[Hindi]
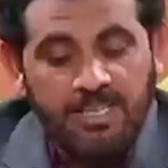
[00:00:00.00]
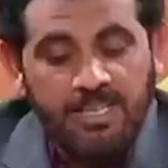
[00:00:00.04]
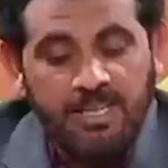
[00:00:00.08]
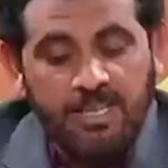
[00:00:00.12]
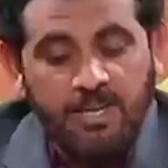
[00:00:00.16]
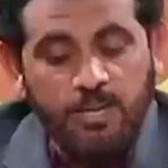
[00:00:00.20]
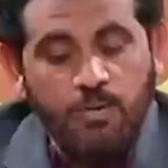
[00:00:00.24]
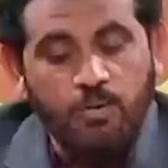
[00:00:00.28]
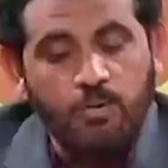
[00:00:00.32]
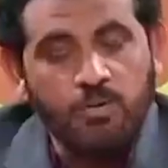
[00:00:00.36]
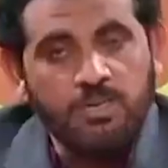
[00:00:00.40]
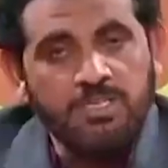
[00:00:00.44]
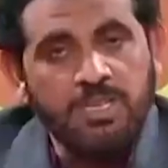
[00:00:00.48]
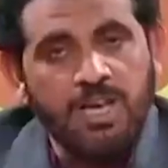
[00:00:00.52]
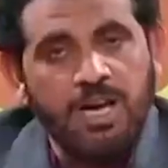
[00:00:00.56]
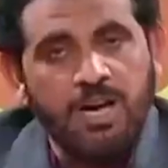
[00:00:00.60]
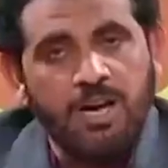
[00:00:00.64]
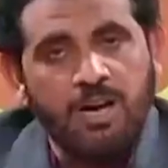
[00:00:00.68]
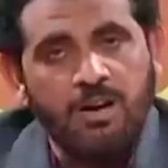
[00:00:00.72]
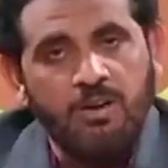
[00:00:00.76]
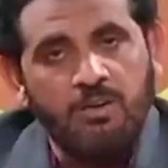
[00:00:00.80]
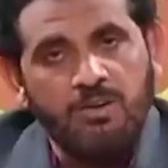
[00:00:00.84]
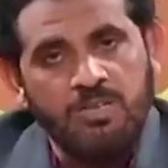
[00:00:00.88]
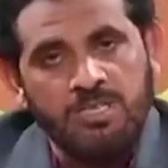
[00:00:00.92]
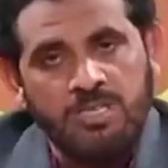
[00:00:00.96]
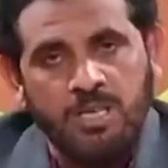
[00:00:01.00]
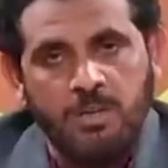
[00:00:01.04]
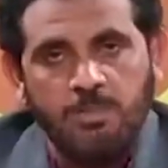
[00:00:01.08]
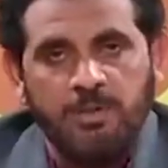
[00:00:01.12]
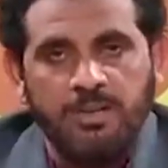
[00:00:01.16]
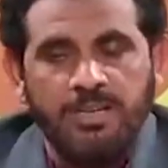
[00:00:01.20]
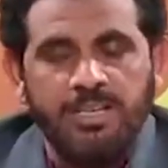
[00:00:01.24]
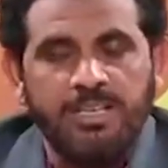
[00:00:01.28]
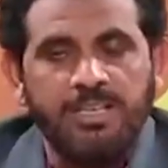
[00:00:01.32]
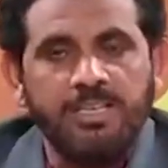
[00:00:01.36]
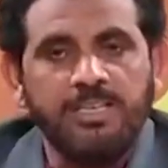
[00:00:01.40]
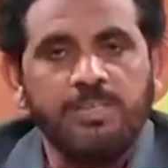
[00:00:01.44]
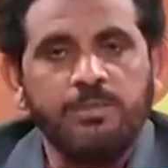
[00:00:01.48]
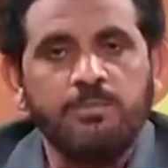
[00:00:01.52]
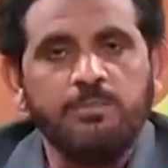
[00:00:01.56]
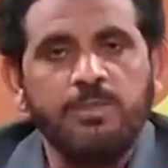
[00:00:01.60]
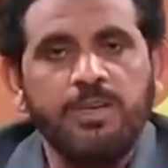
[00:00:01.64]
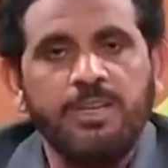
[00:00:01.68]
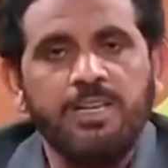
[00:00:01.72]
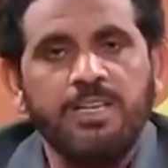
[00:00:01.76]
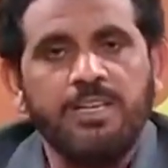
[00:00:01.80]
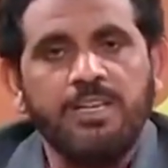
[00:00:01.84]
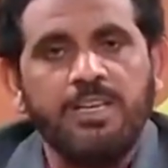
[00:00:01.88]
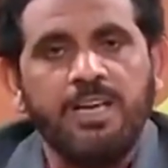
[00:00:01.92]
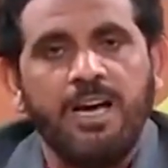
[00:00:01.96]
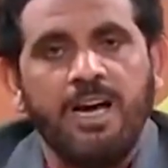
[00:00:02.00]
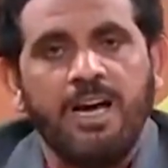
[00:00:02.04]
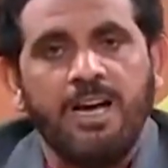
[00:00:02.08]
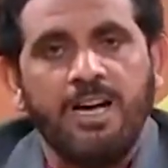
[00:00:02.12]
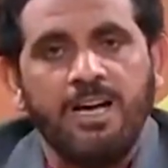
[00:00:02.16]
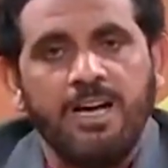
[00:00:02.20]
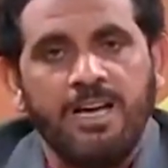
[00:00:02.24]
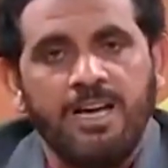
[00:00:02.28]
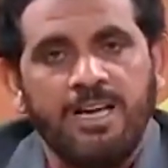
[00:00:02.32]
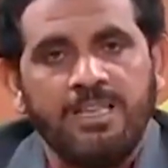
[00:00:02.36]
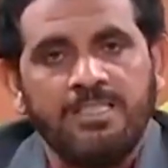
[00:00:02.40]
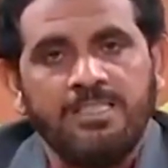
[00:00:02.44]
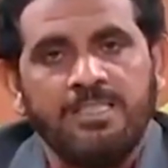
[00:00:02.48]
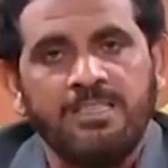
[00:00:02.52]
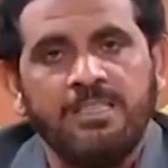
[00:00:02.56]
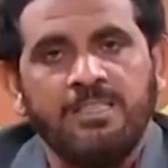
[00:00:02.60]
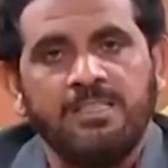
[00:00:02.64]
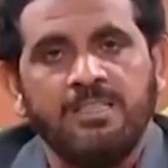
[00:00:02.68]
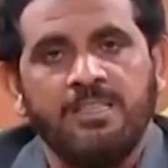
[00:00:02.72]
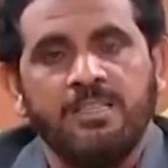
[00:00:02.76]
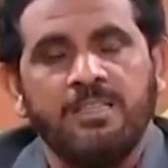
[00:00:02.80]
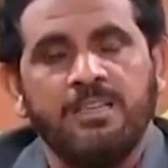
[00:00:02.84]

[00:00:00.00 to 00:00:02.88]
कि रोज़ा और सब्र इसमें क्या ऐसी